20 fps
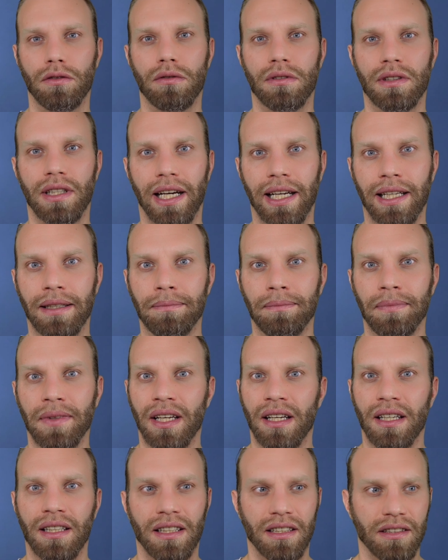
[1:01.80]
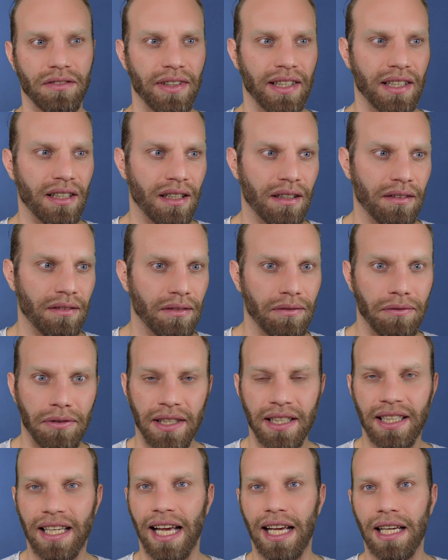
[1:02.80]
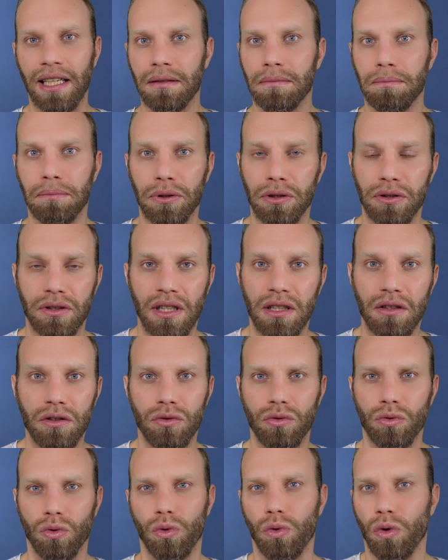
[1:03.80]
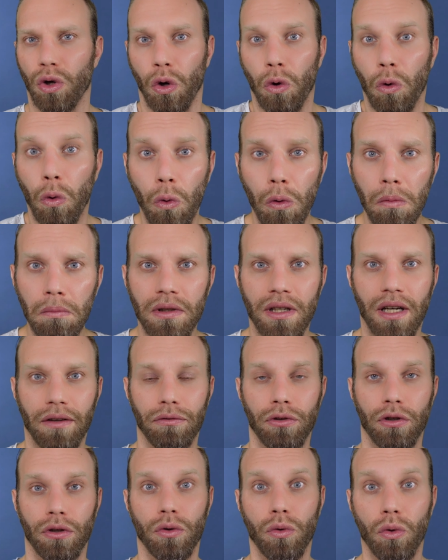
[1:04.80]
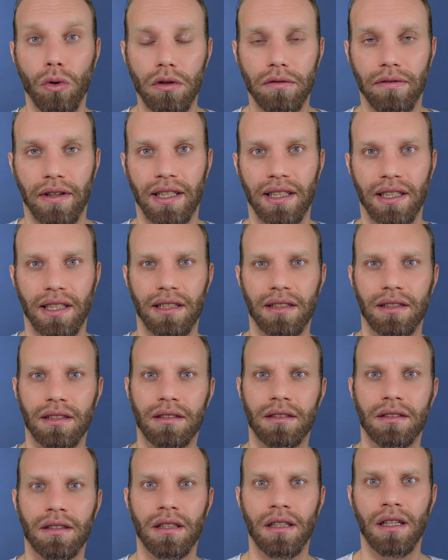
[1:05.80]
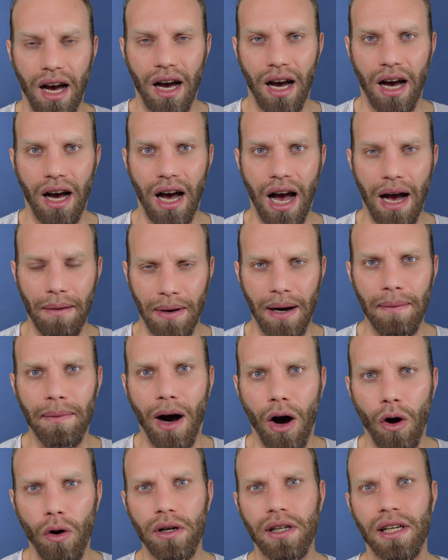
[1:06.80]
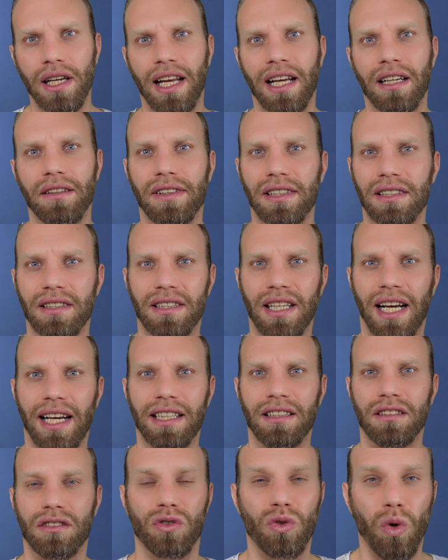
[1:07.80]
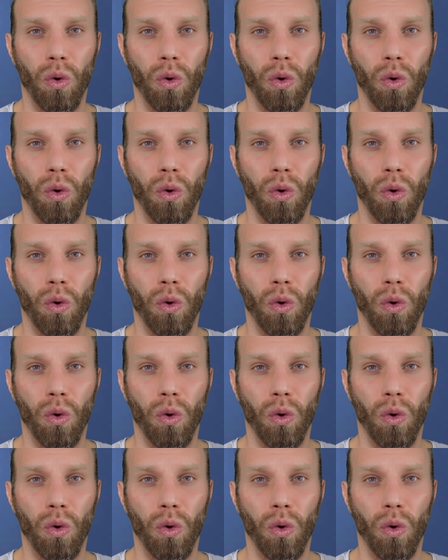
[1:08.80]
zu sein, dass weder viel Geld, Besitz oder Ruhm dafür notwendig ist. Habe aber auch gelernt, was es heißt,